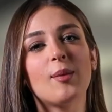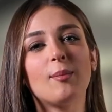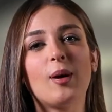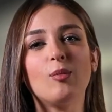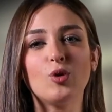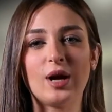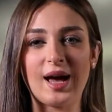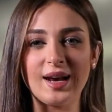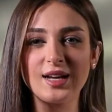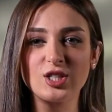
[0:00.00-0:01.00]
معمول
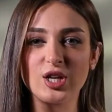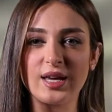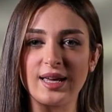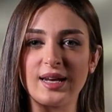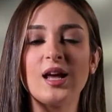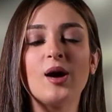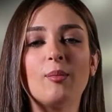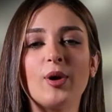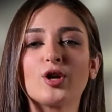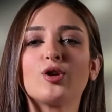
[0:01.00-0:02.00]
على شكل
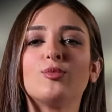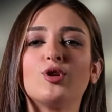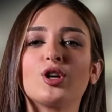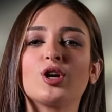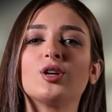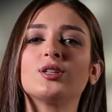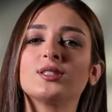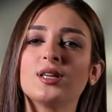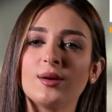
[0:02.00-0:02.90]
مايكروموليكولز